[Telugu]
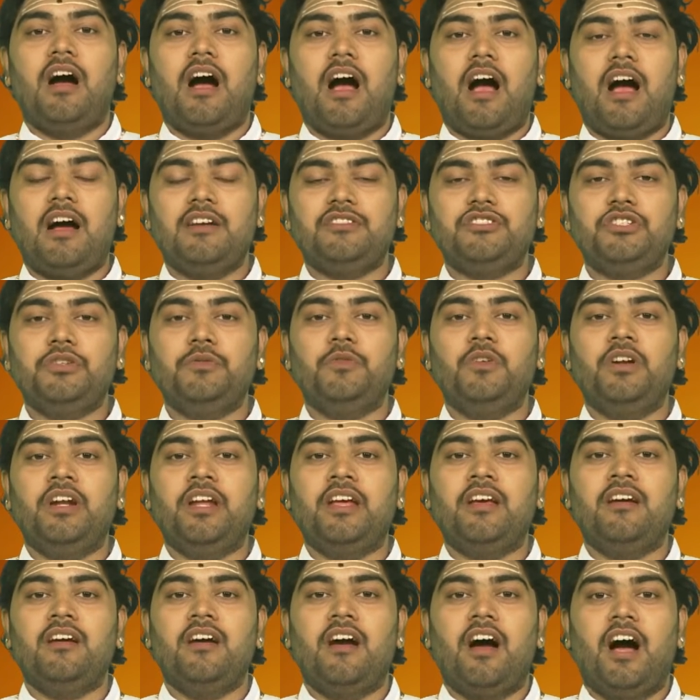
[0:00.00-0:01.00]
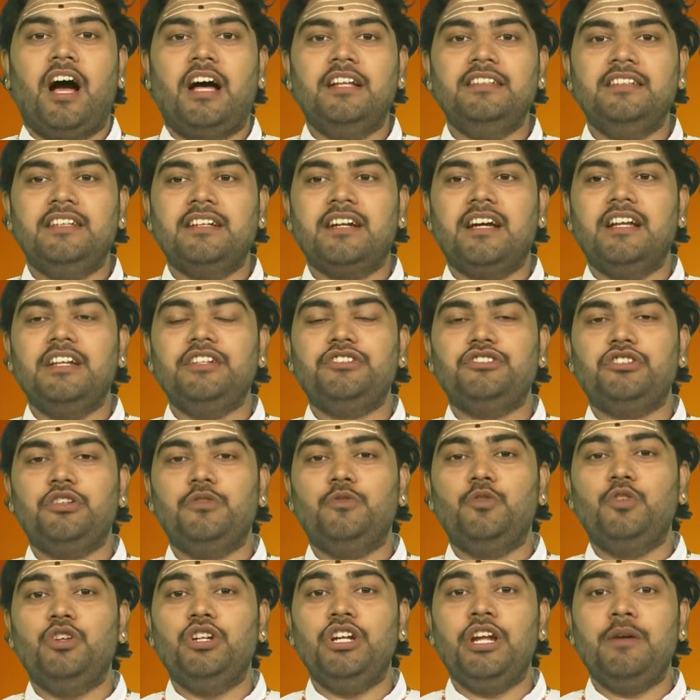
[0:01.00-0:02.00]
ఆ శివుణ్ణి అందుకని
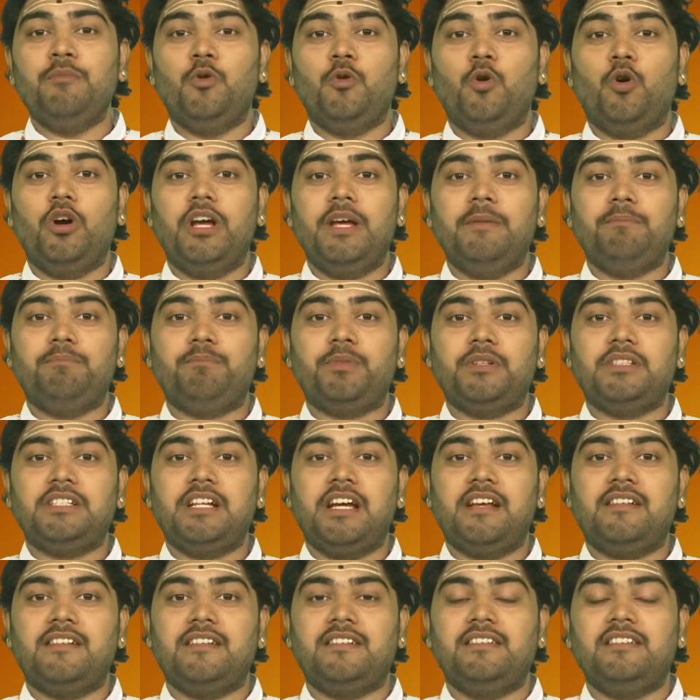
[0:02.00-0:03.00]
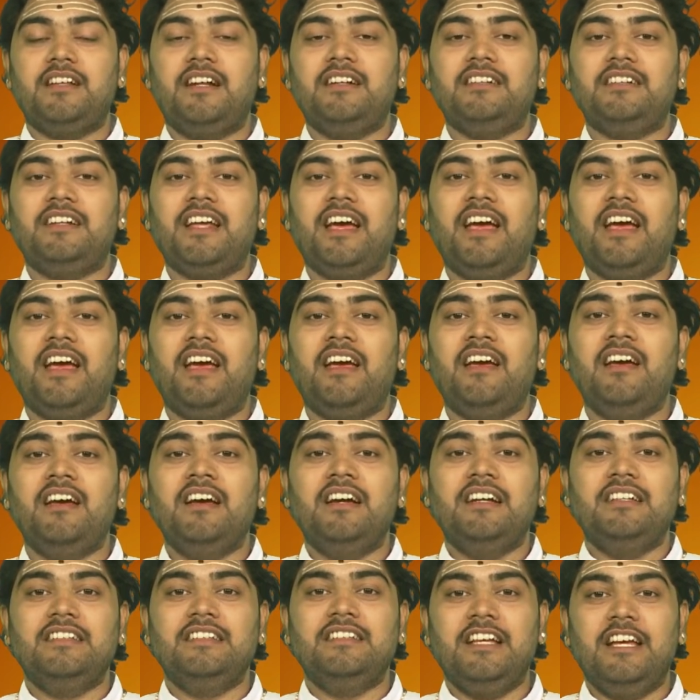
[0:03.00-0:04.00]
శివుణ్ణి మోహింపజేసిందంటే
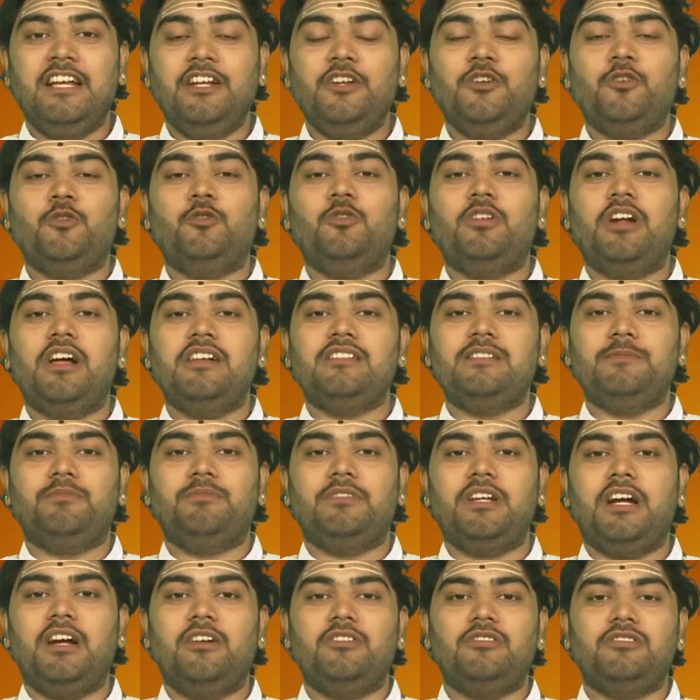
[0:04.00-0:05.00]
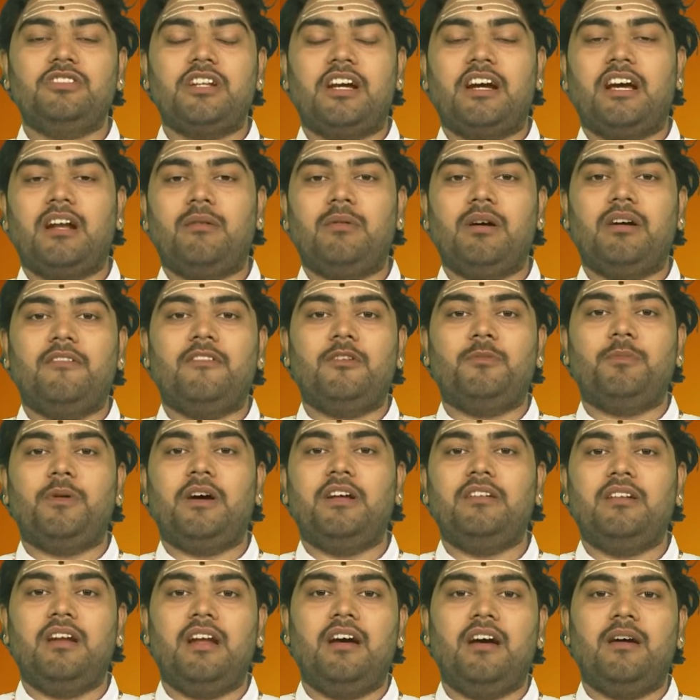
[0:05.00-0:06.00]
దీన్ని కూడా చెప్తాడు శంకర
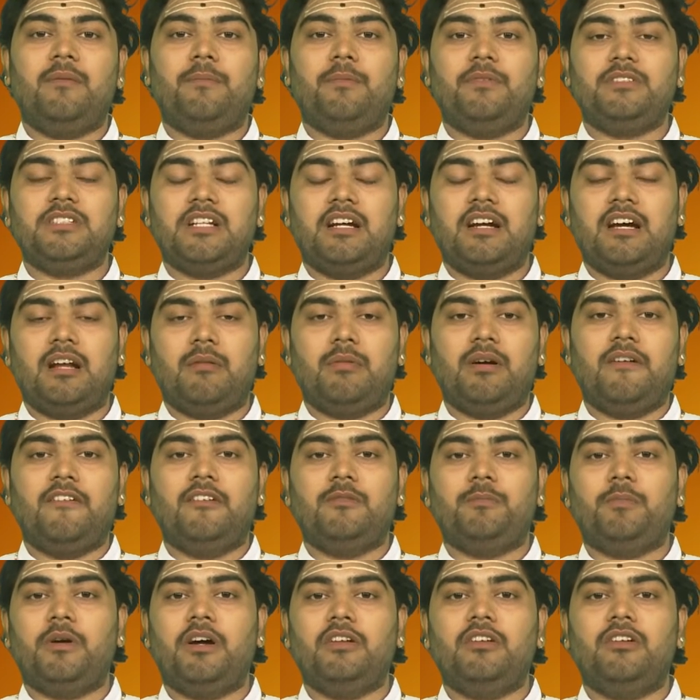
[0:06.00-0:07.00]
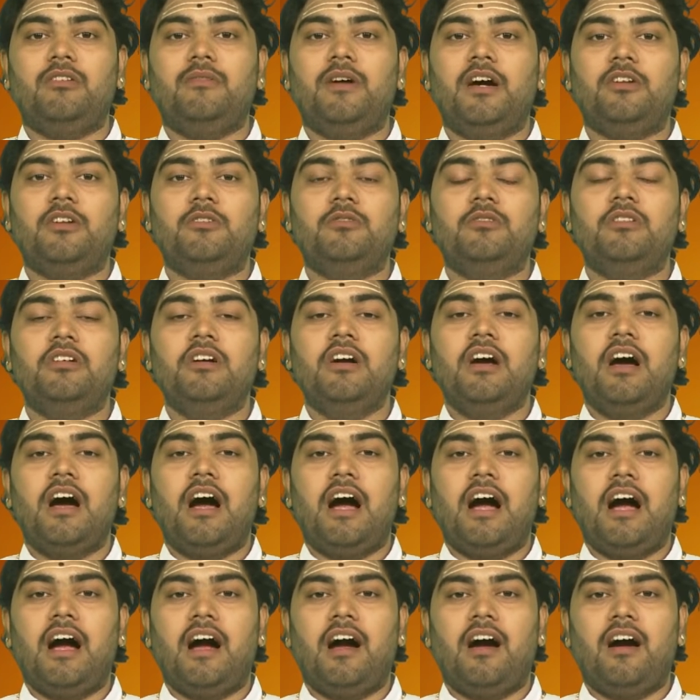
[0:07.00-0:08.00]
భగవత్పాదుల శంకర భగవత్పాదుల వారు
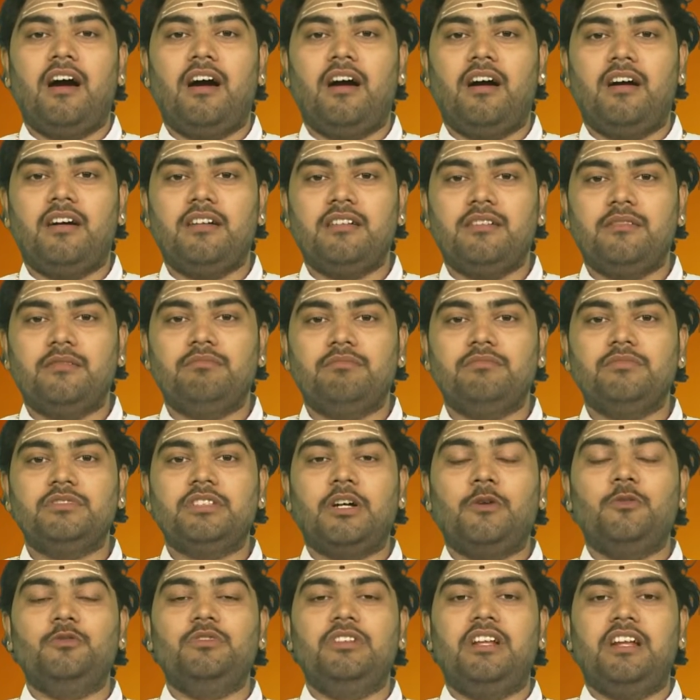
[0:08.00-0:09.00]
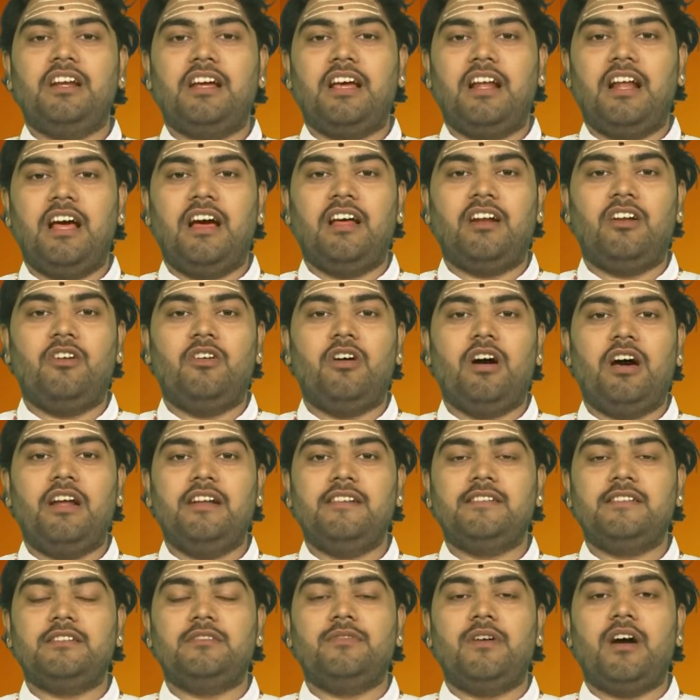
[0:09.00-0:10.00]
ఆ సౌందర్యలహరిలో
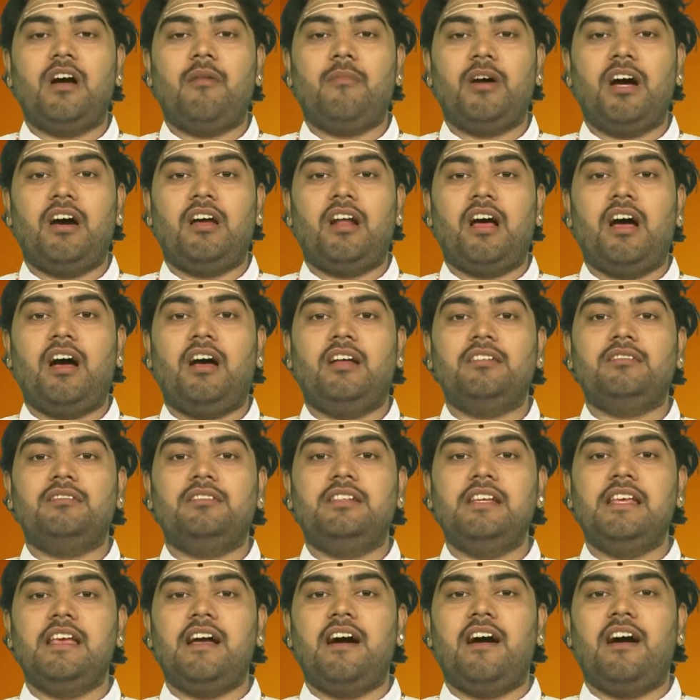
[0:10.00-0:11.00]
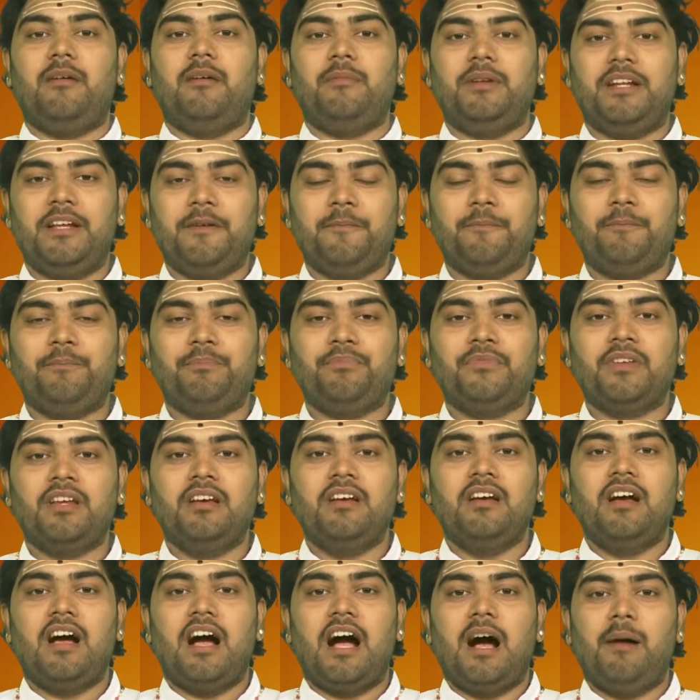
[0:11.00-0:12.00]
హరిస్వాం ఆరాధ్యామని
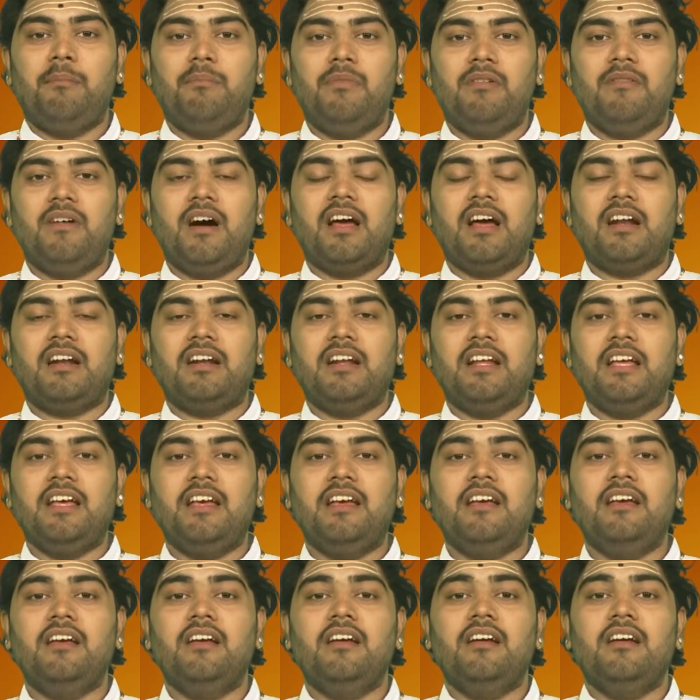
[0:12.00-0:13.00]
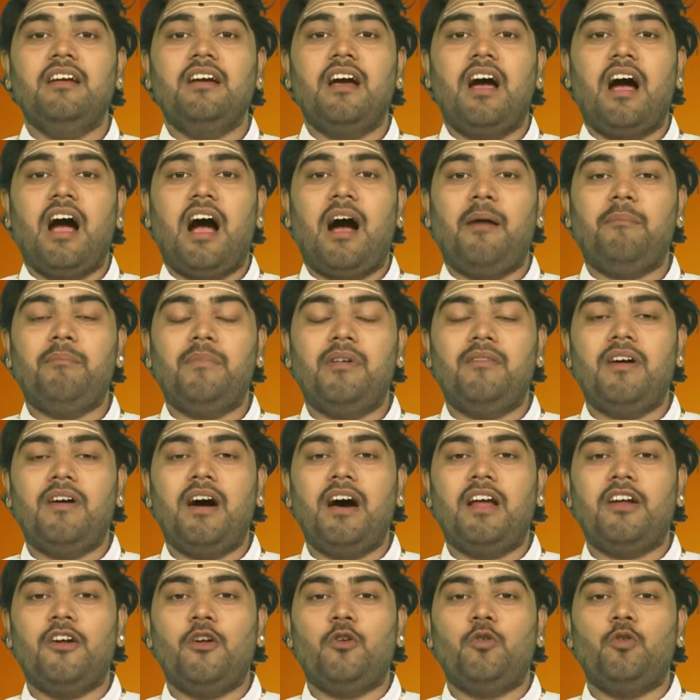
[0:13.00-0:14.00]
అమ్మవారిని
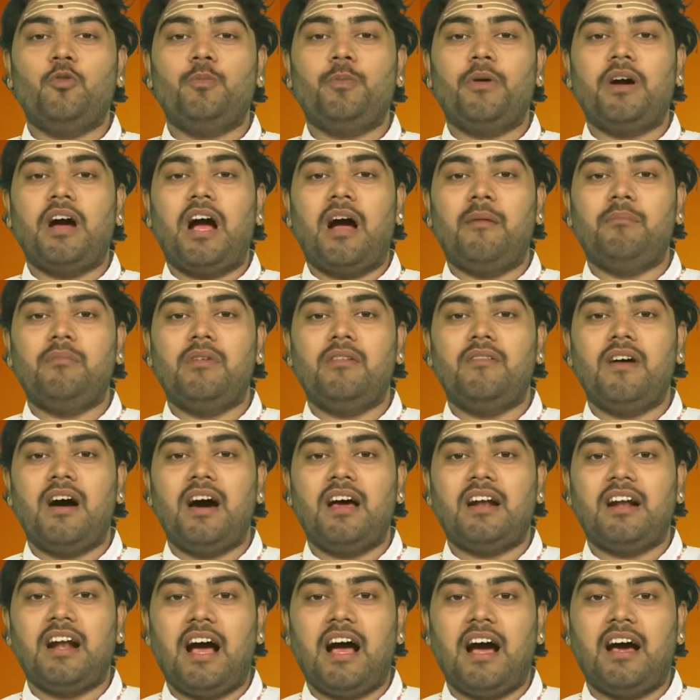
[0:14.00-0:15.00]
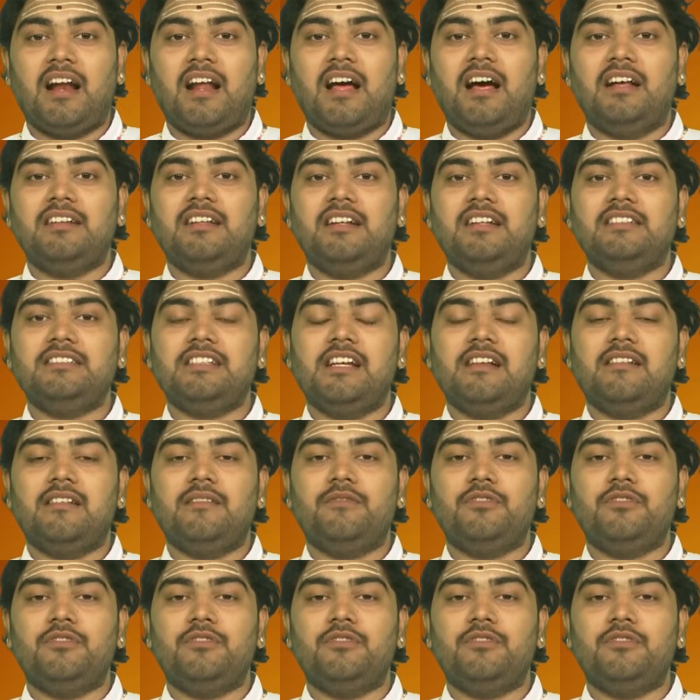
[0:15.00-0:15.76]
అమ్మవారి రూపం అమ్మవారిని ఆరాధన చేసి